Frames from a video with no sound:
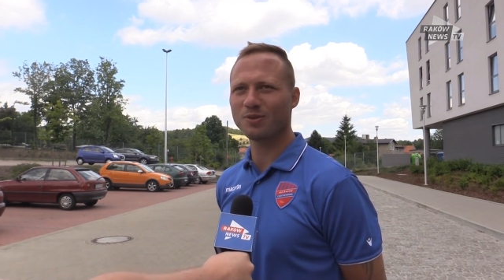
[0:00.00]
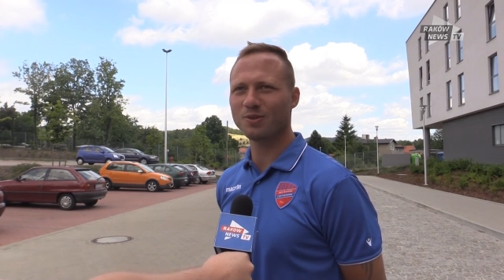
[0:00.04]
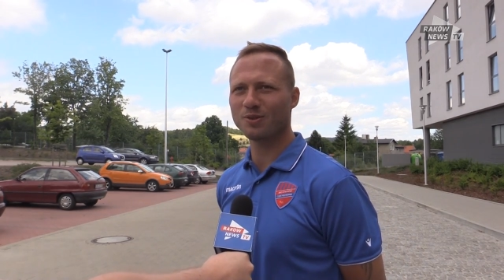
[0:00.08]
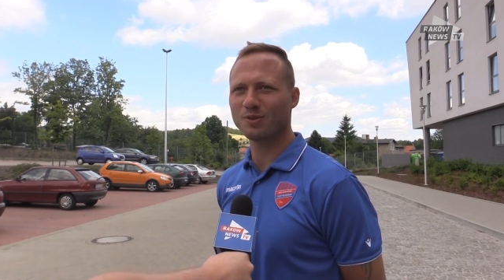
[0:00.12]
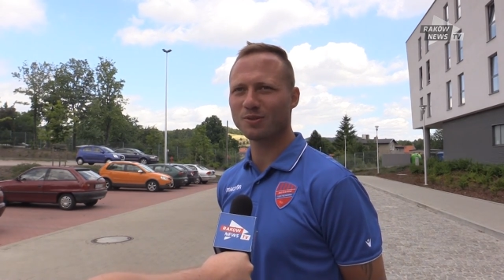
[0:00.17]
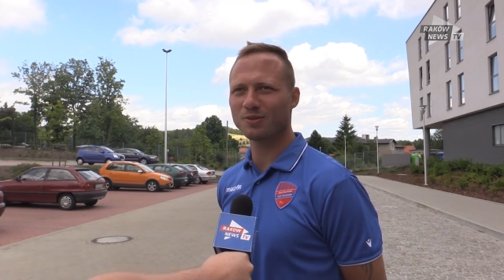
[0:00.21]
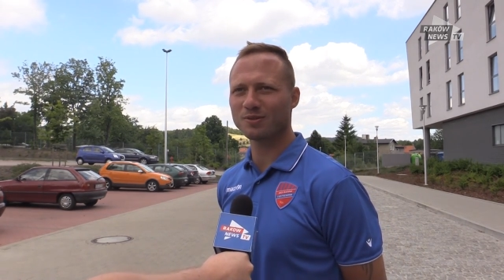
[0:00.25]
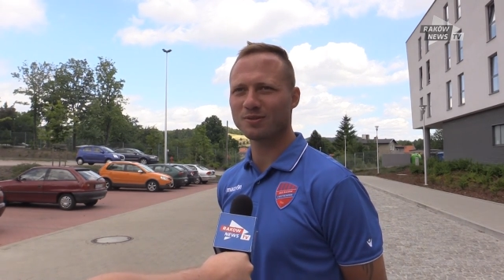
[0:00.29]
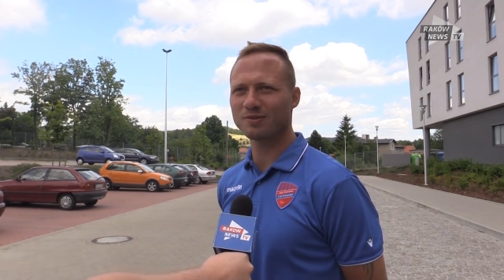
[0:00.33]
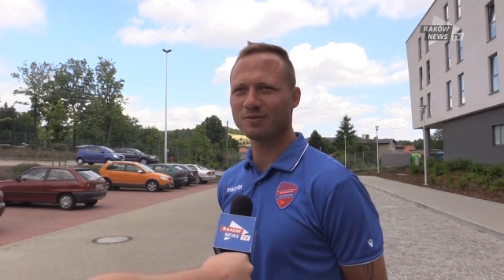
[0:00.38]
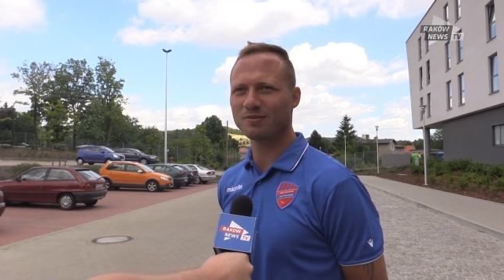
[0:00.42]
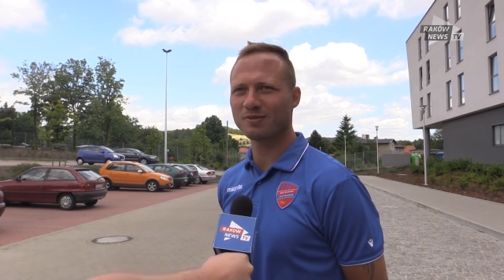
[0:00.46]

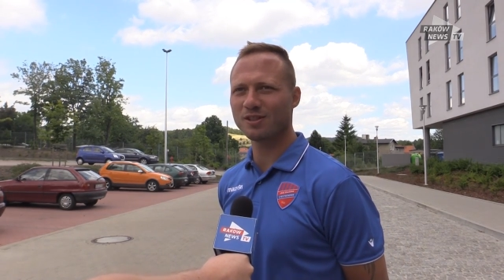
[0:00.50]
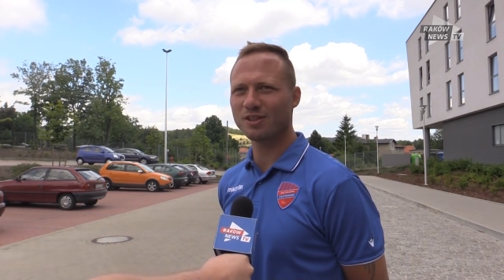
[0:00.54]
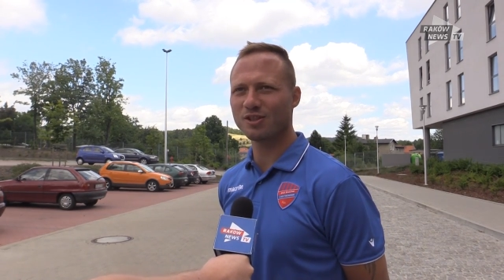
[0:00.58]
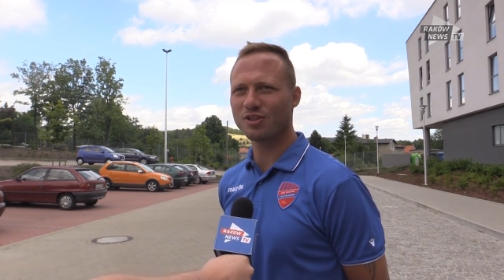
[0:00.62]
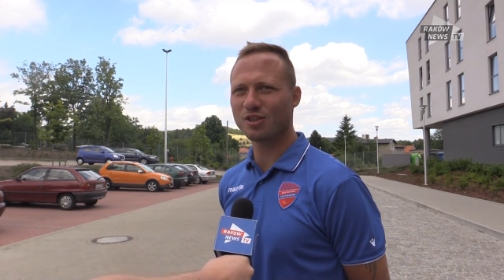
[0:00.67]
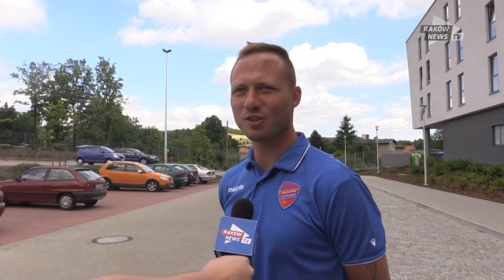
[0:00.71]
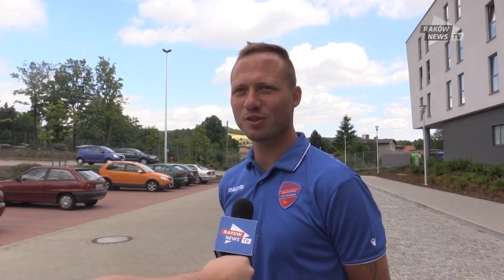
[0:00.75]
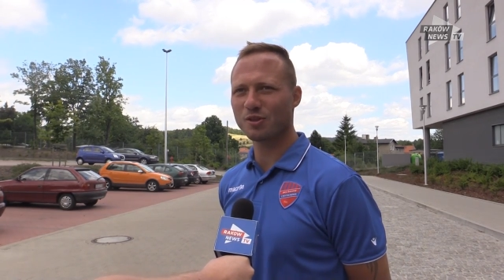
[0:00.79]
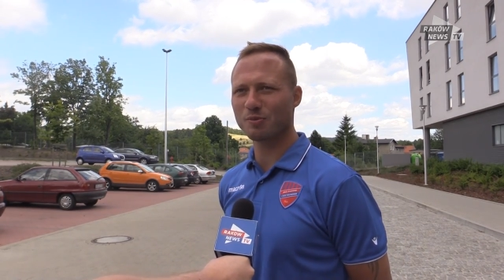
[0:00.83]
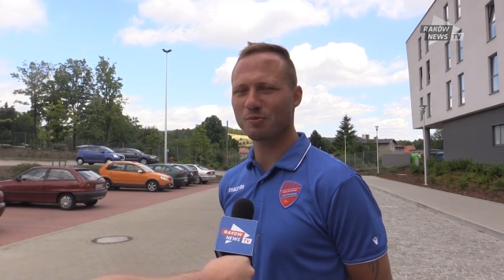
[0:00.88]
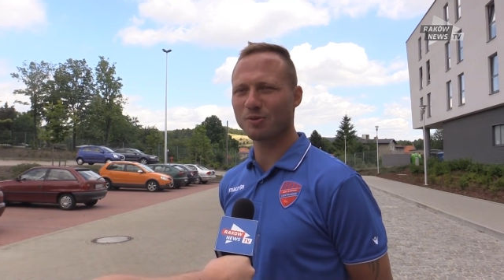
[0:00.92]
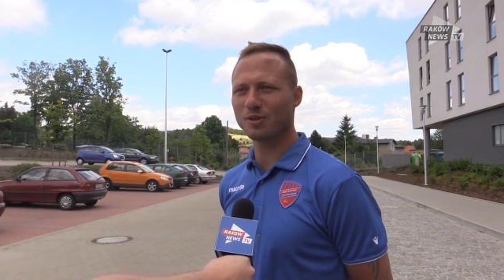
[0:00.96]
No,
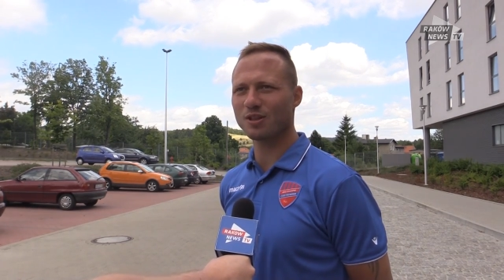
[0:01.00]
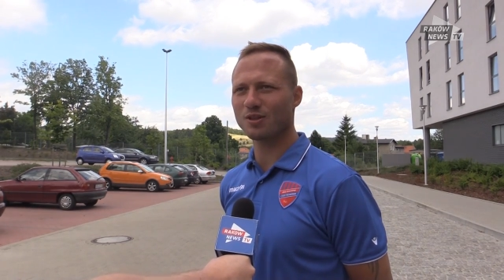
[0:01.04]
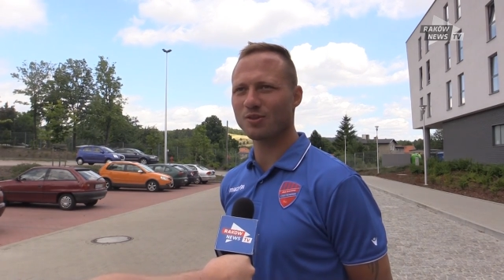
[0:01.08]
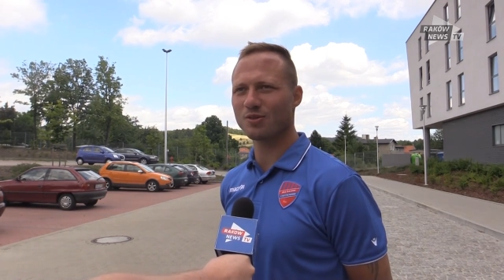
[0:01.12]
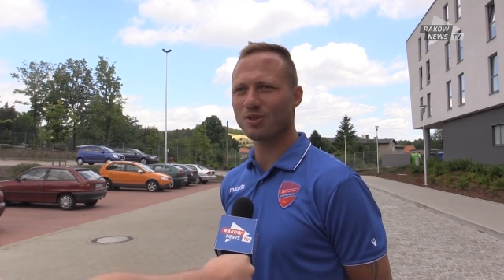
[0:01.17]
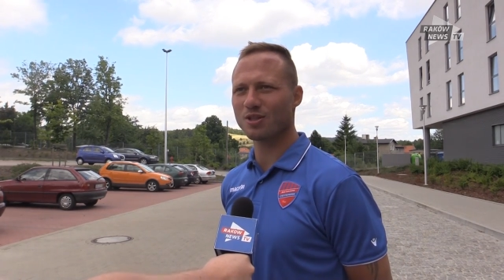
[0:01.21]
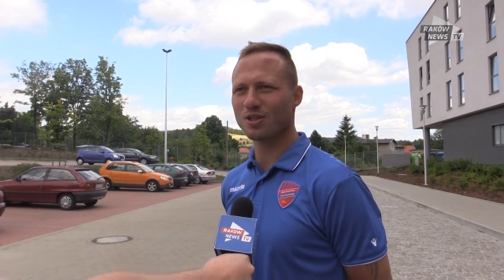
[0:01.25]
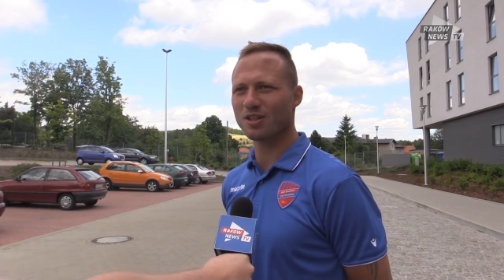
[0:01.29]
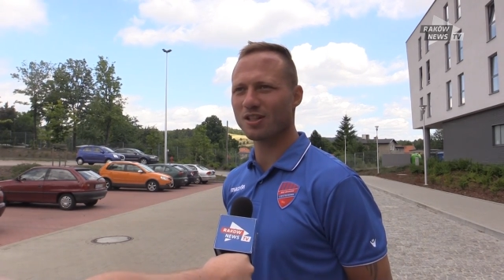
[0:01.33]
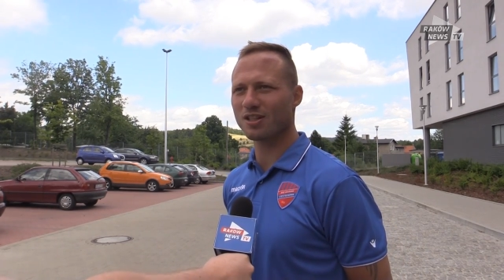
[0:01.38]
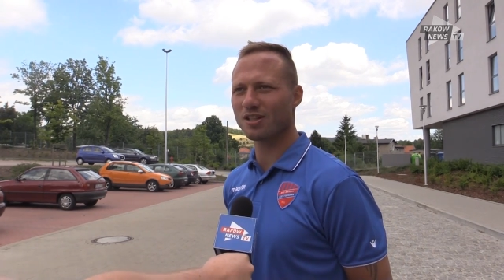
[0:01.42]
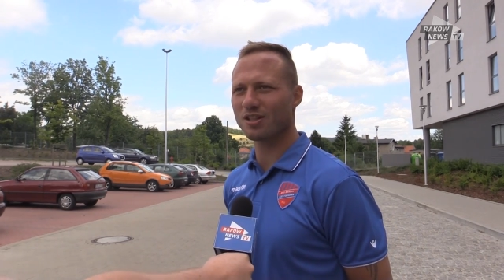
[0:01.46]
liczyliśmy na
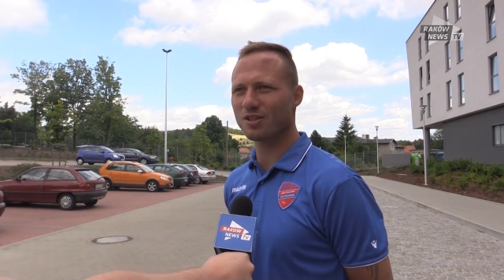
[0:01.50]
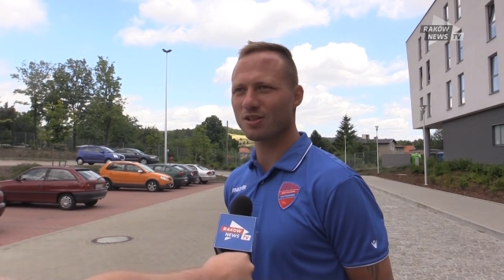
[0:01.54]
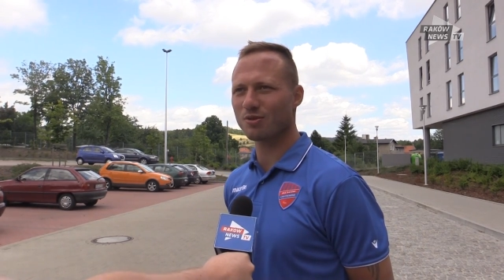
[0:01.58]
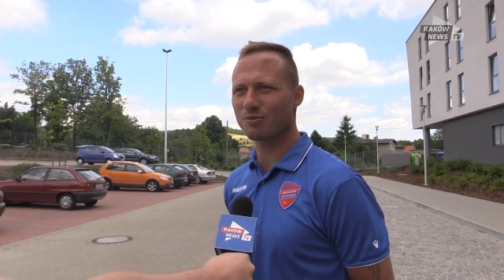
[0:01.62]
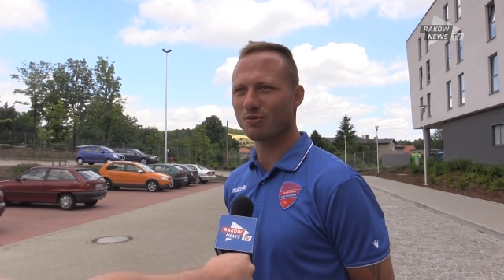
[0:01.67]
to, że,